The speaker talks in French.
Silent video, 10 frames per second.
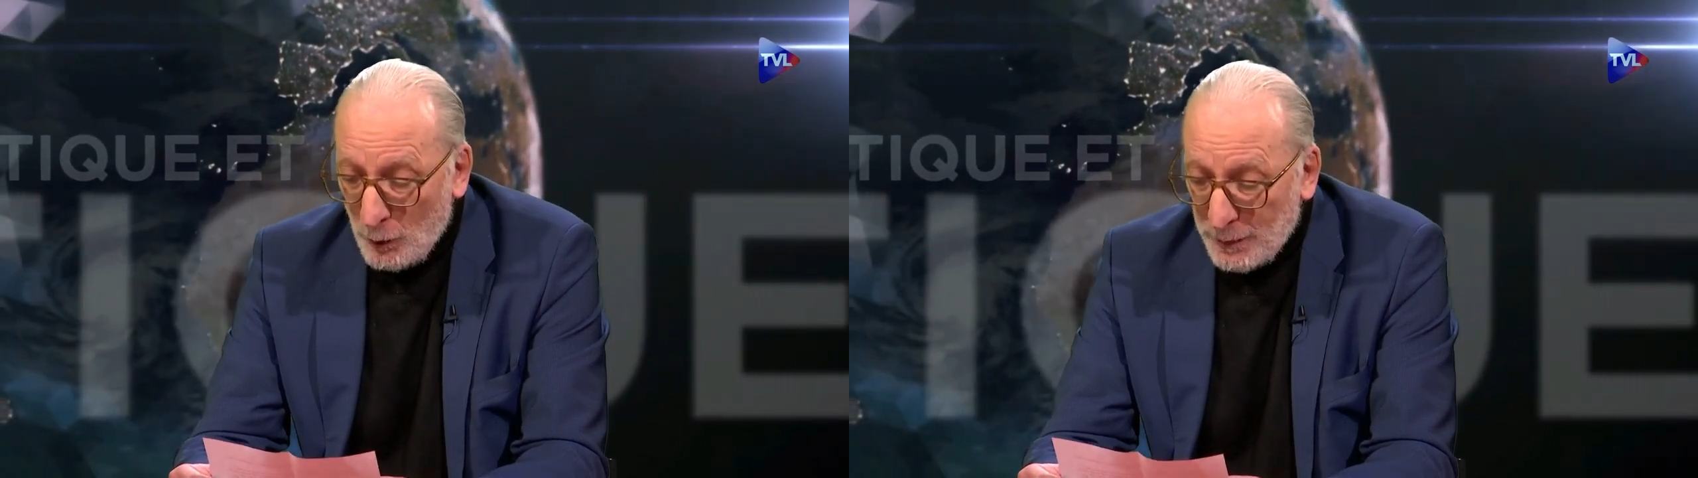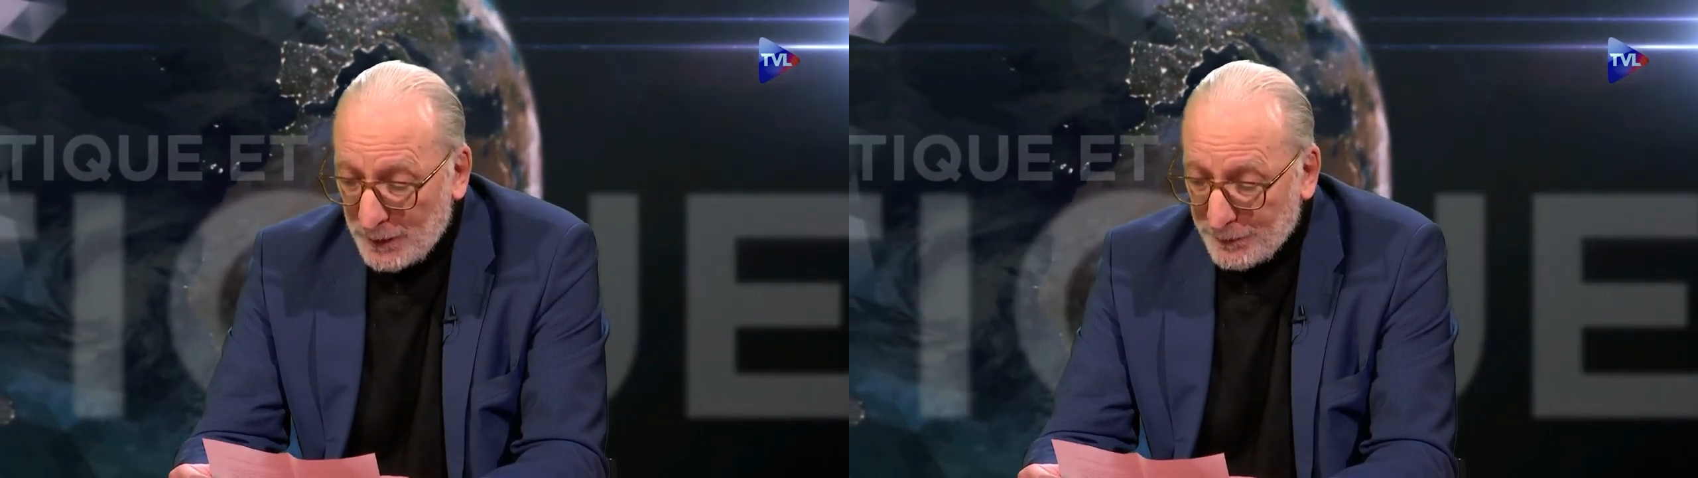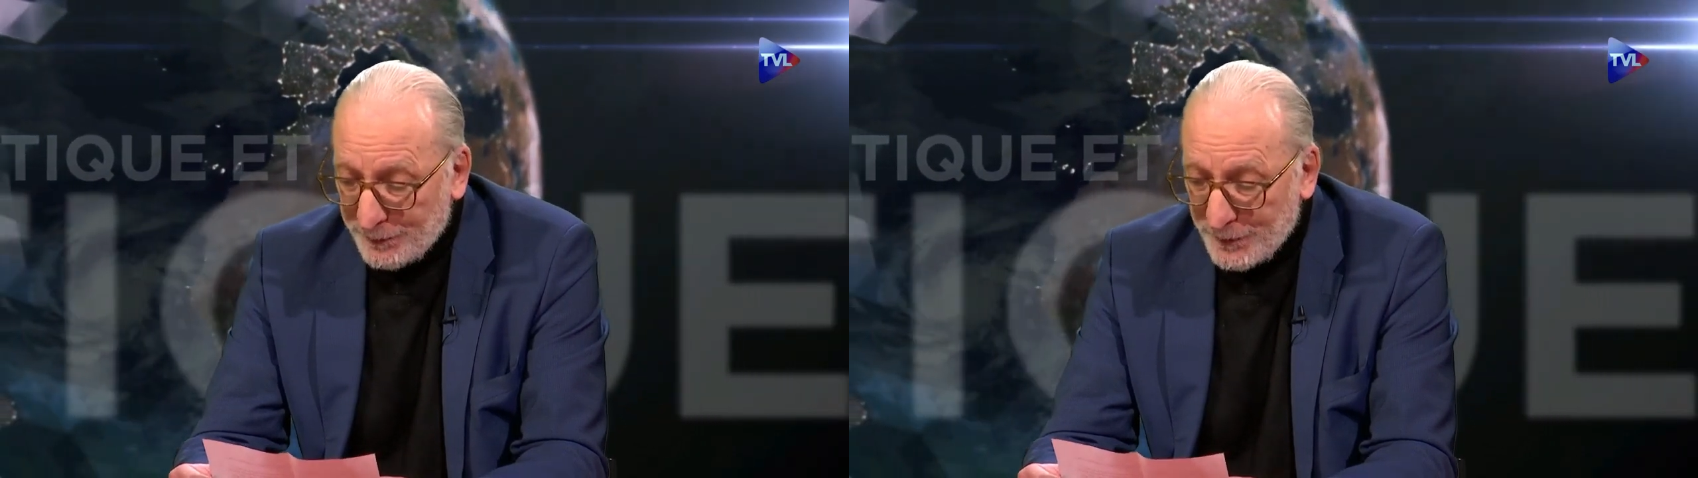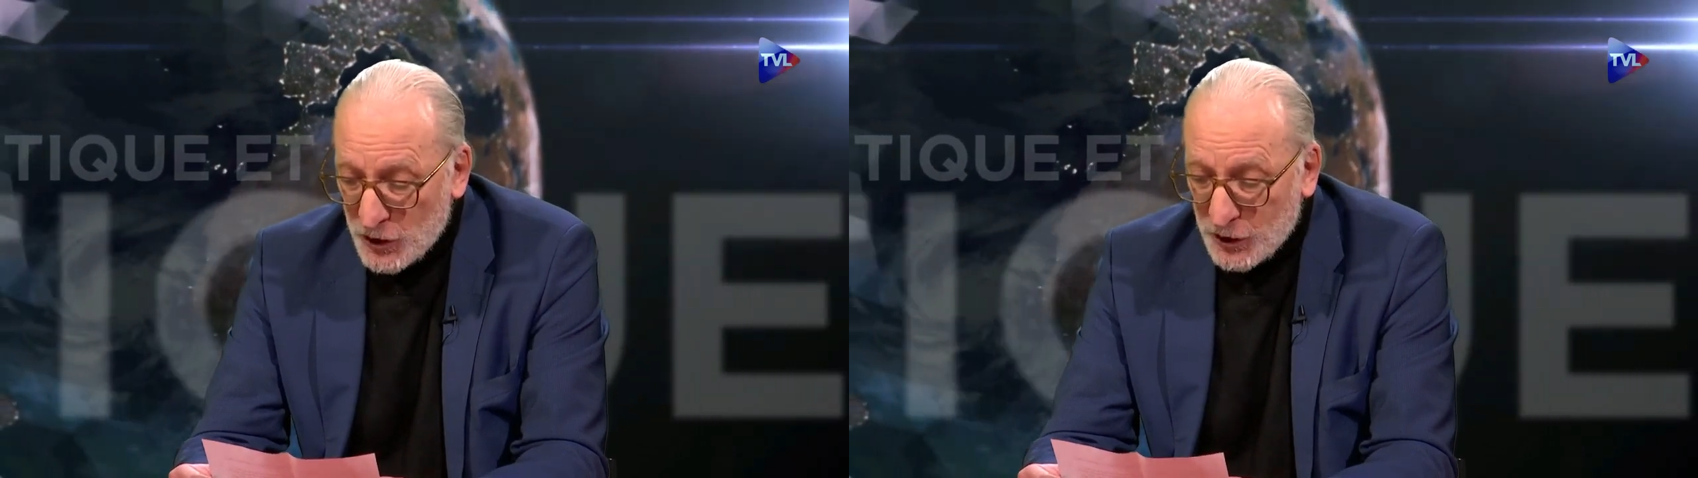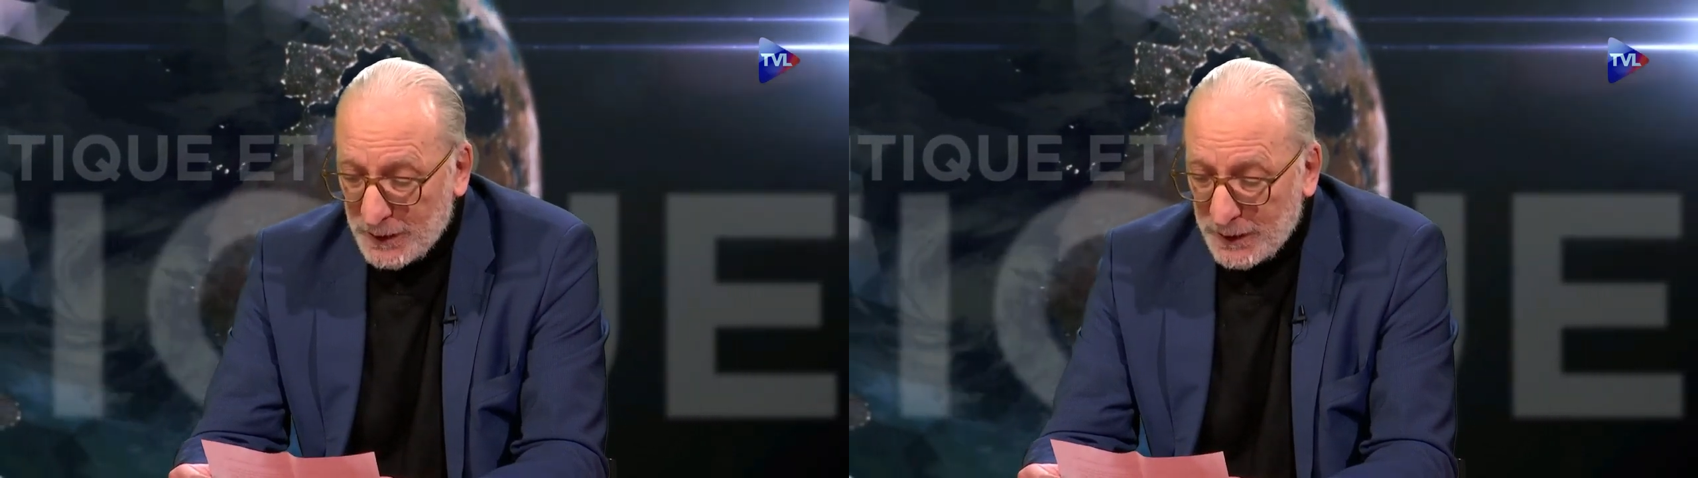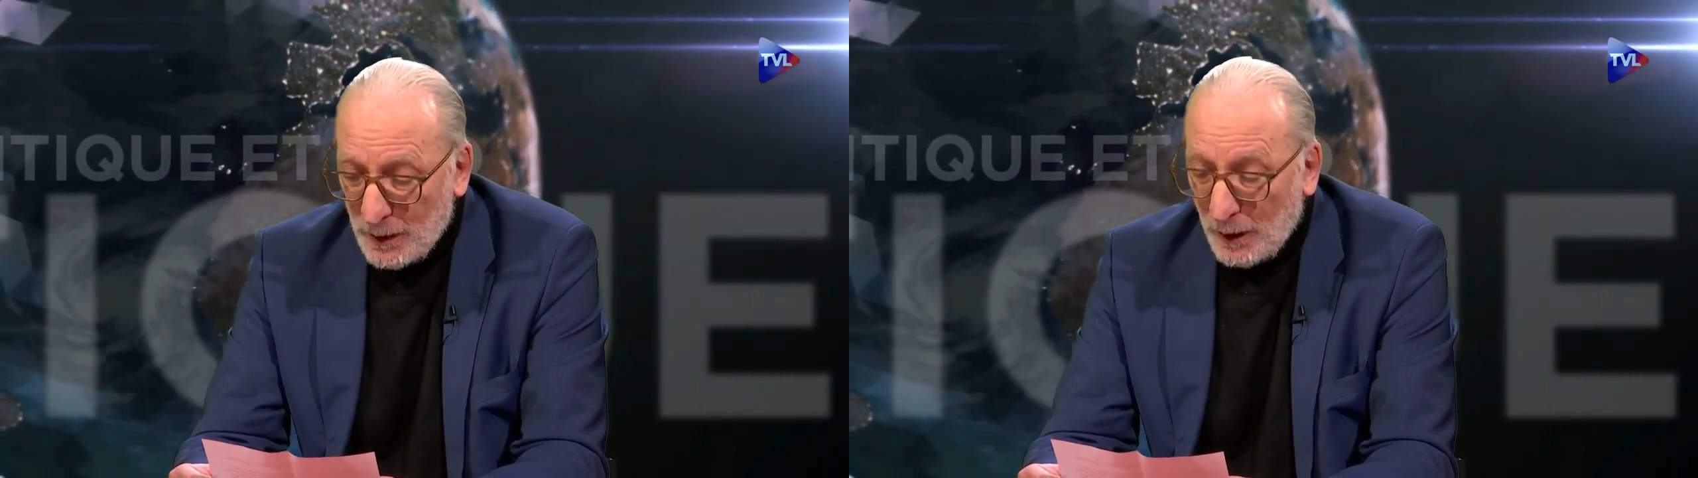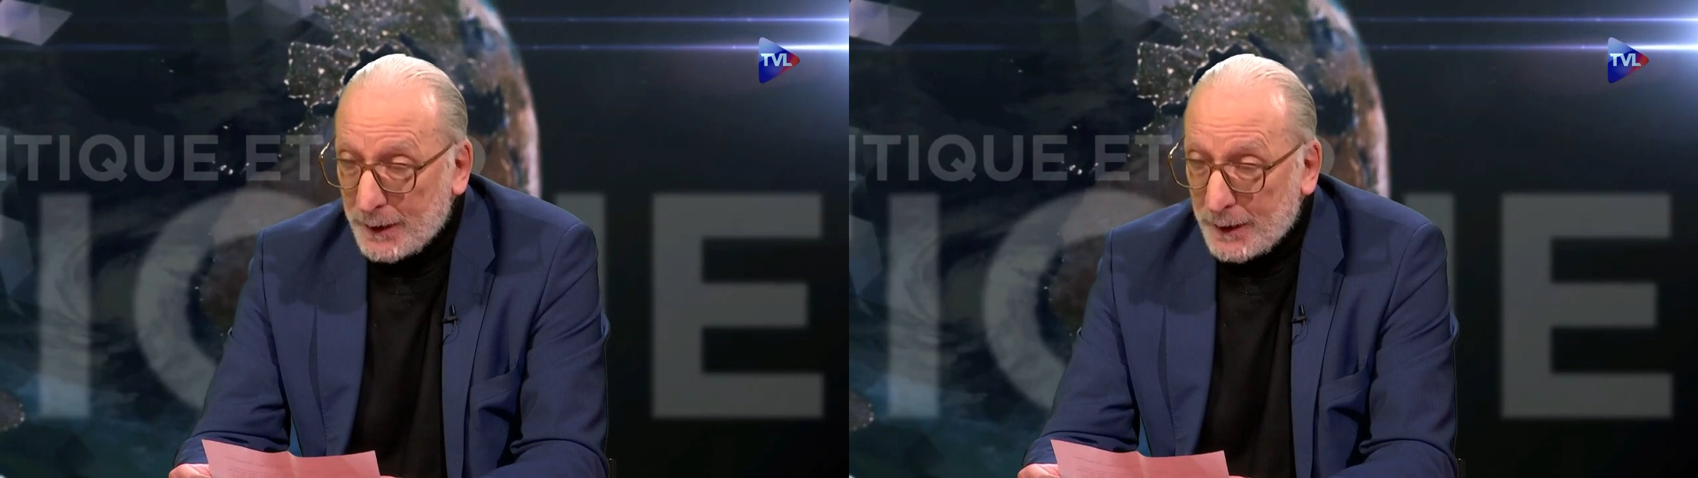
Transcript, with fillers: en bref, j'ai été un